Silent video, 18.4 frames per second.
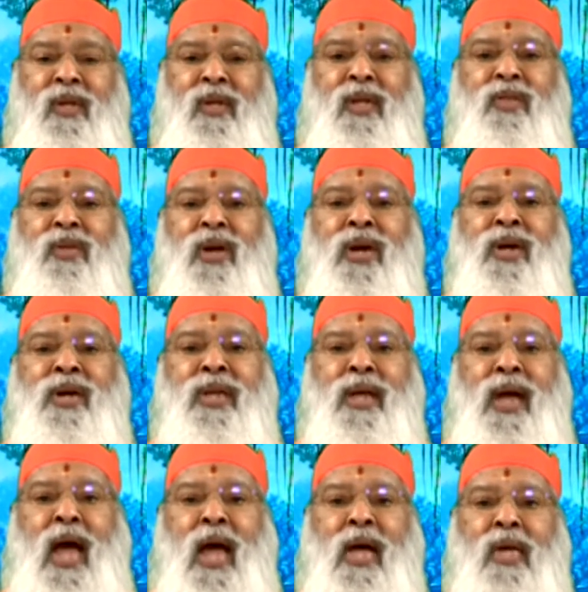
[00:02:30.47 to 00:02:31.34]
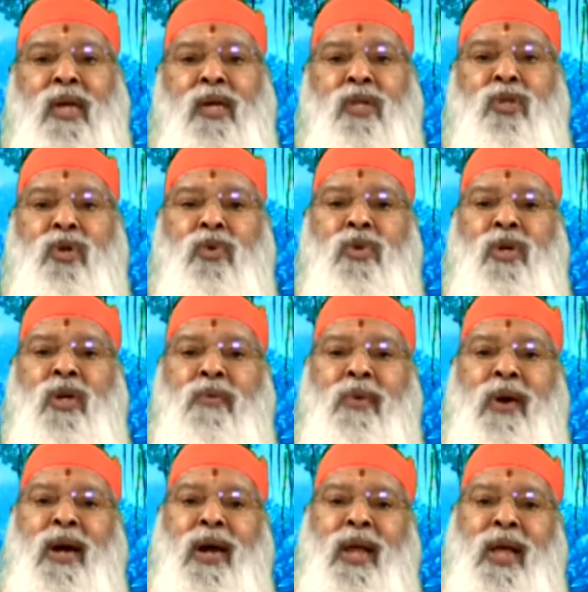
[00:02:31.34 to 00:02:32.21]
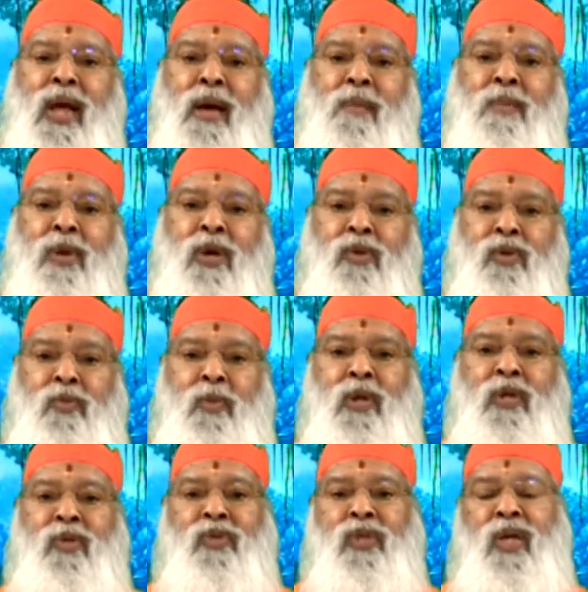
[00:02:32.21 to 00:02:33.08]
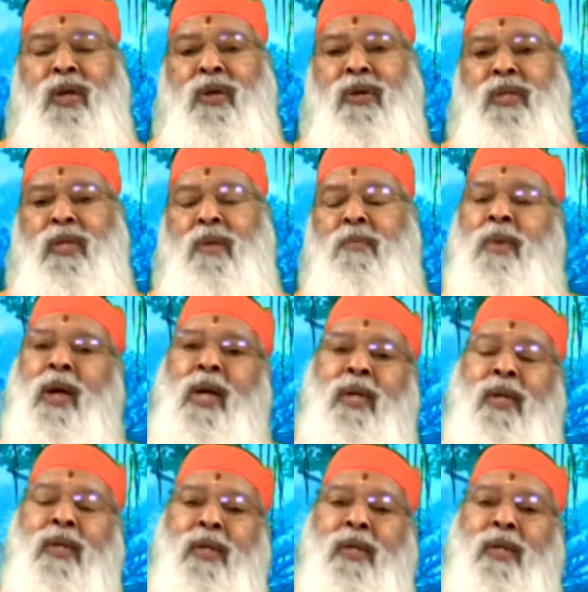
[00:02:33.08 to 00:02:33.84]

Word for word: ఎందుకంటే ఆకలితో ఉన్నవాళ్లే అమ్మను స్మరిస్తారు కదమ్మా